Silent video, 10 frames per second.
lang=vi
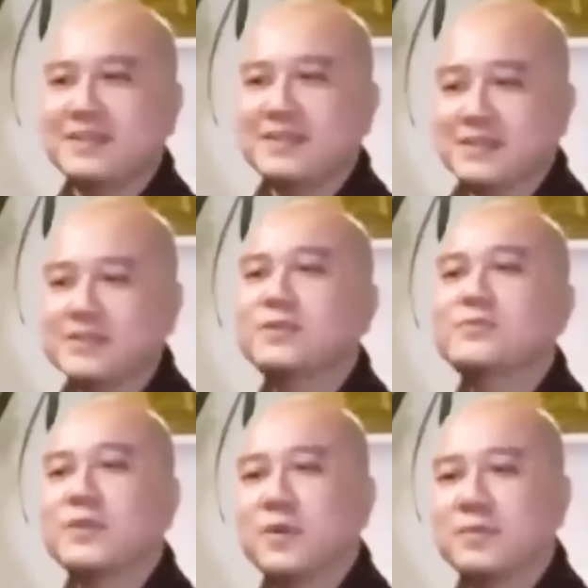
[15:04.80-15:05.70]
Lưỡng
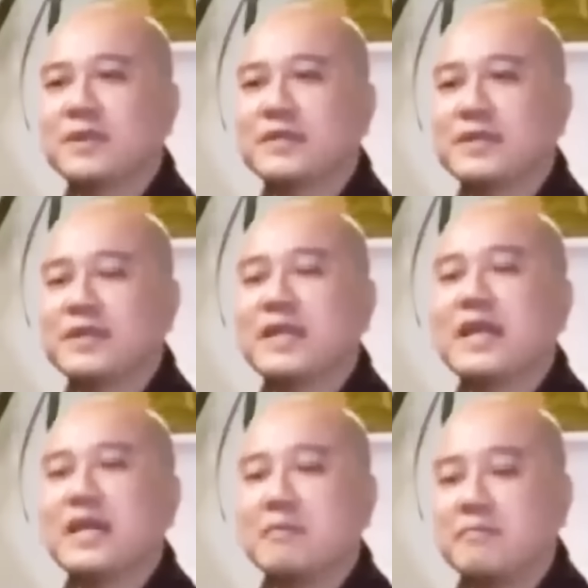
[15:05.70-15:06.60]
túc tôn là gì?
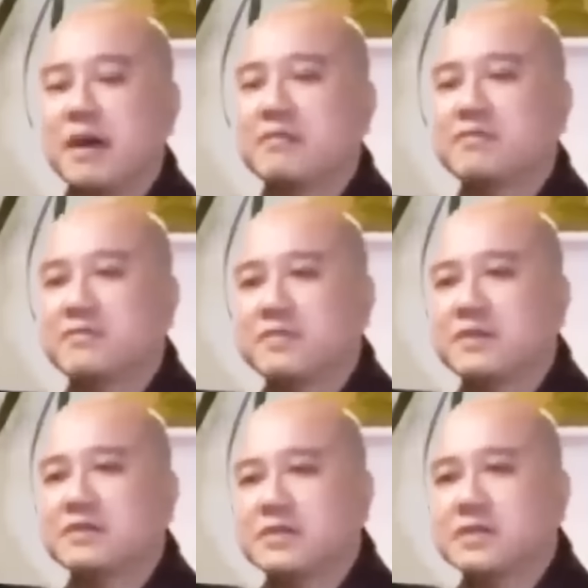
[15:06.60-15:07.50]
Là bậc
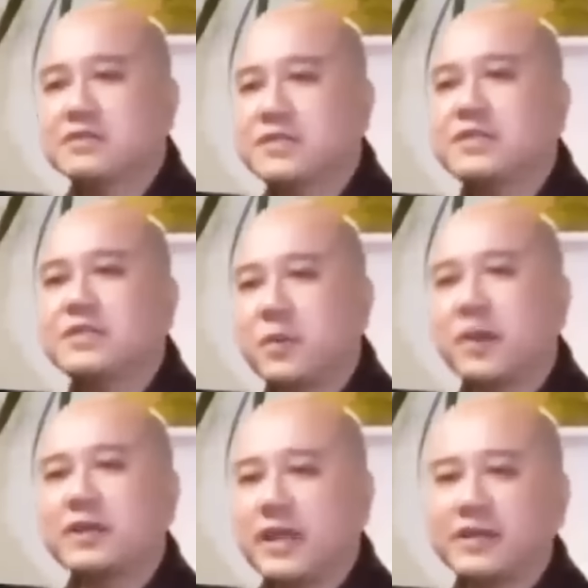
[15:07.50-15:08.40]
phước đức trí
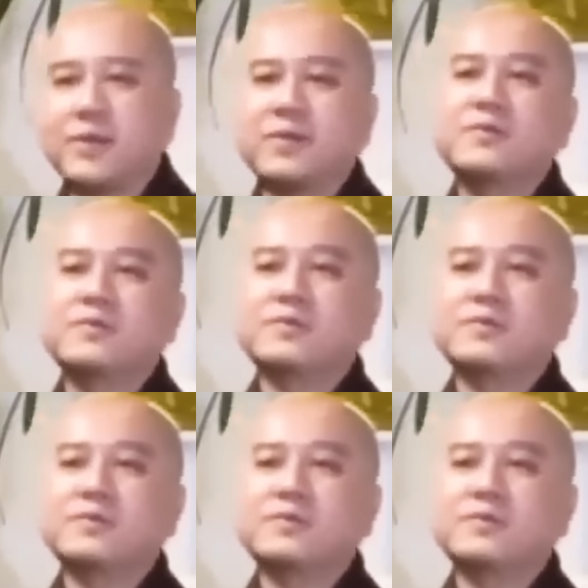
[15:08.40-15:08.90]
tuệ đầy đủ.